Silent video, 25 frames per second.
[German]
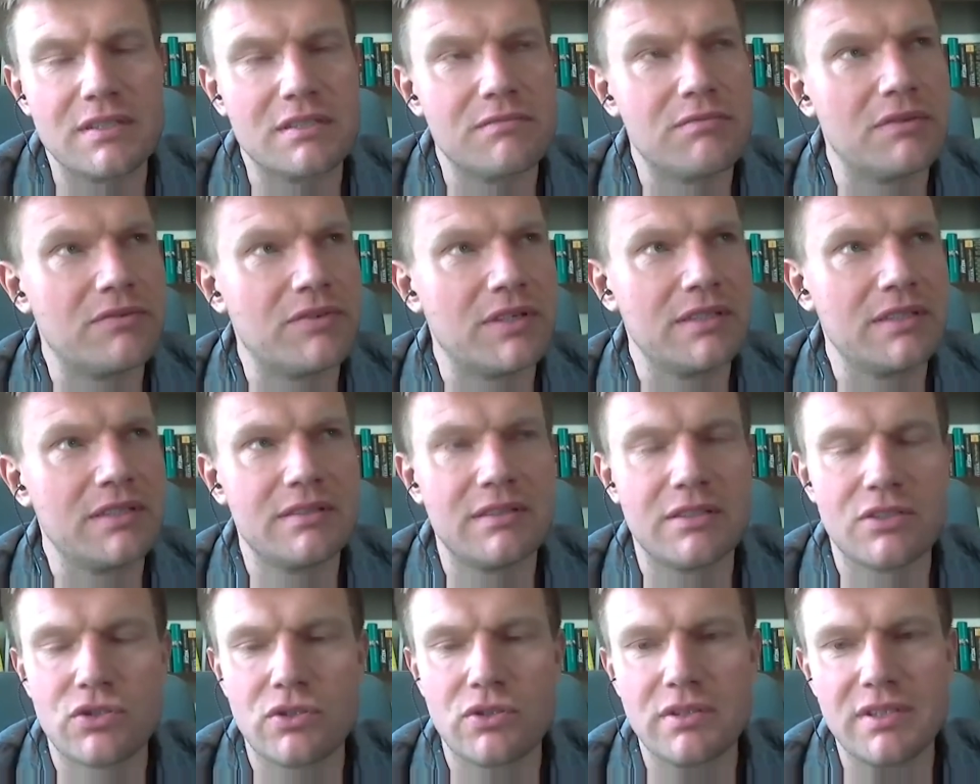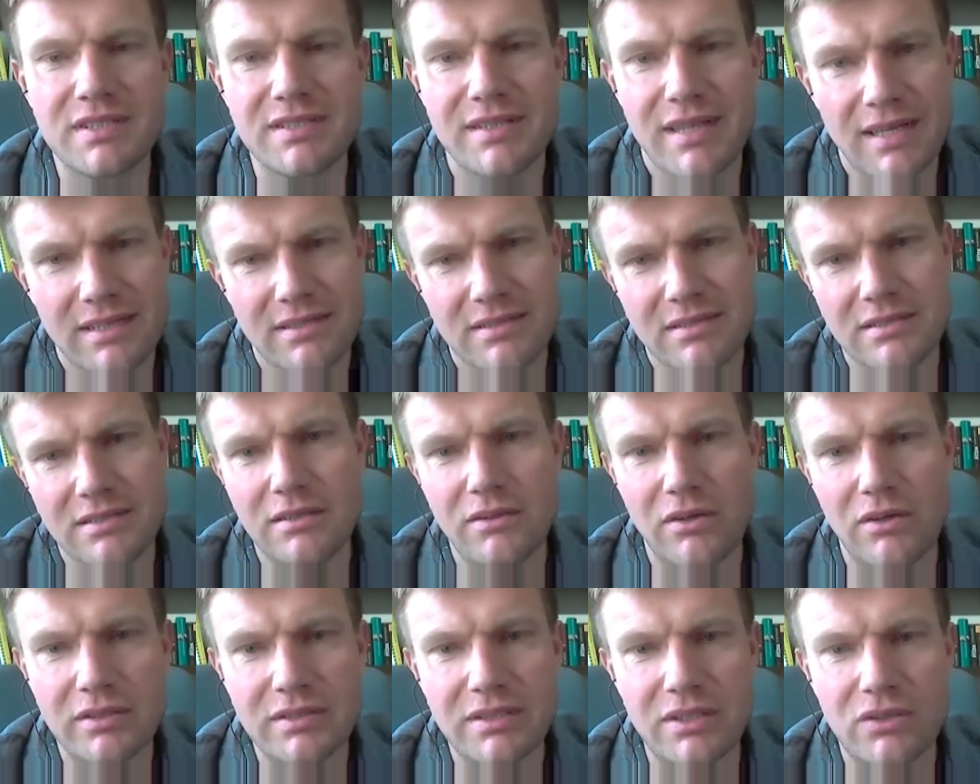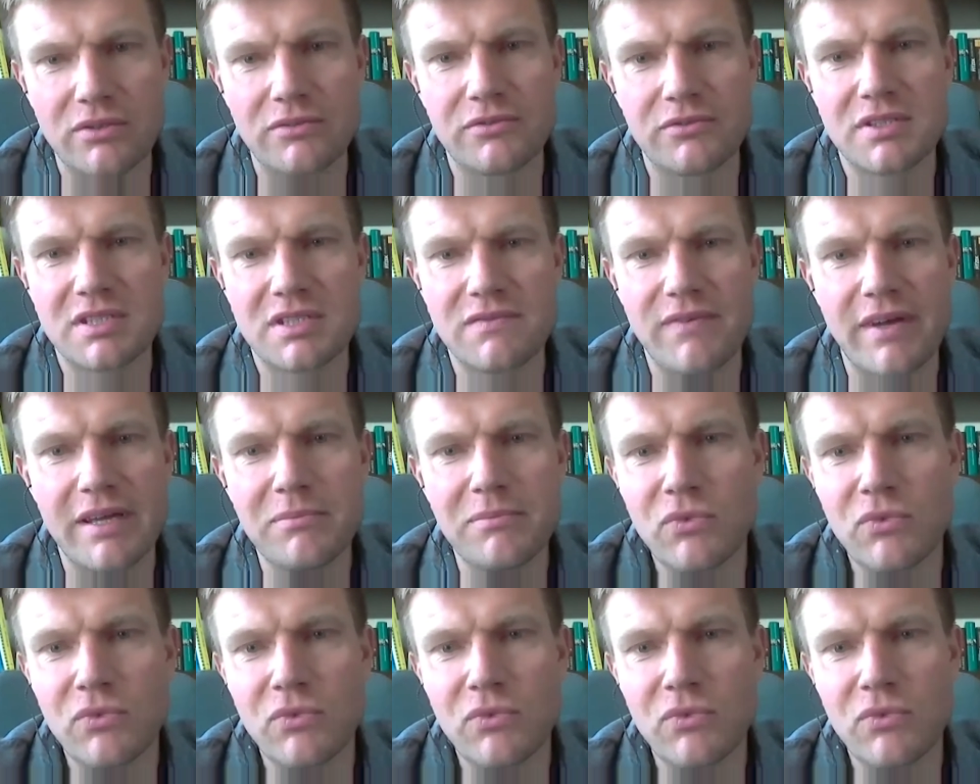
ist. Wir fanden ja schon diesen ersten Lockdown von zwei